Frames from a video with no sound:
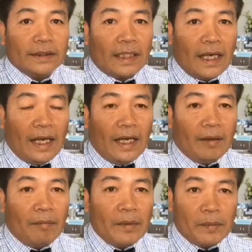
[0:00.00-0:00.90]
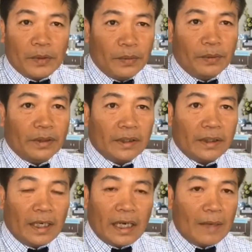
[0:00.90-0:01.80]
ถ้าหากไม่มีประโยชน์
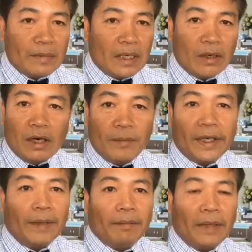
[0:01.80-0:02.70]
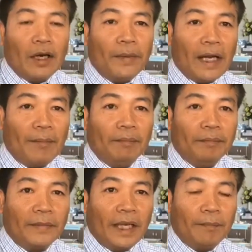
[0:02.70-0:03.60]
นักการเมืองก็เข้าไปไม่เข้าไป
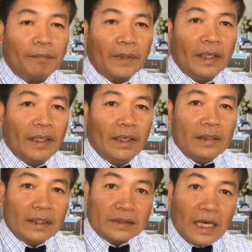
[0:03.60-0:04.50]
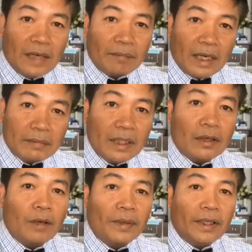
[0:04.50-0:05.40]
ทำนะครับเรื่องชาติบ้านเมือง
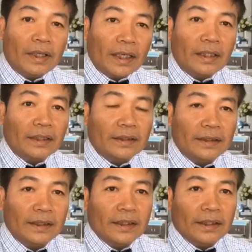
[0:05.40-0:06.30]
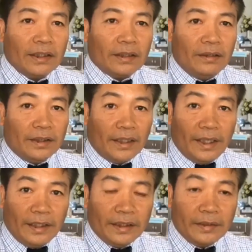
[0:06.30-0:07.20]
ก็เป็นอีกเรื่องหนึ่งก็ยัง
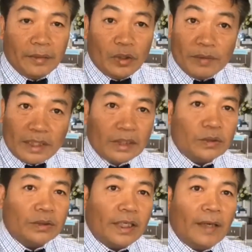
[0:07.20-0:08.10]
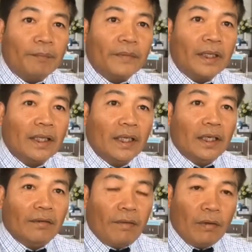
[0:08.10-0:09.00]
เห็นพี่น้องประชาชนนะครับ
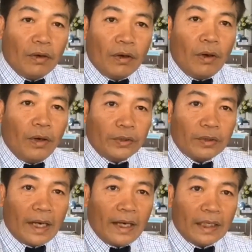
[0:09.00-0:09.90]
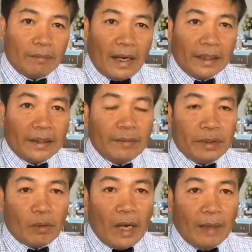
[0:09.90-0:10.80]
เฝ้ารอคอยต้องการรัฐบาลที่
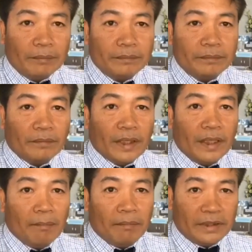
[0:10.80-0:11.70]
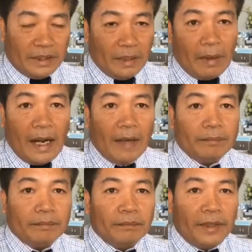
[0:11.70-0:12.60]
มีความเสถียรภาพ
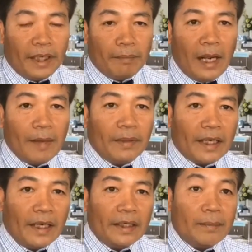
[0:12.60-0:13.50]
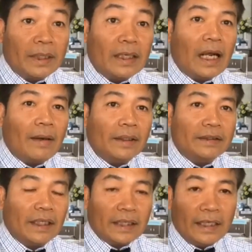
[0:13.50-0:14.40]
มีเอกภาพในการที่จะพัฒนา
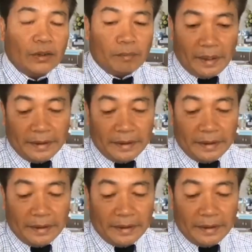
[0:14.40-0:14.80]
ชาติไทยต่อไป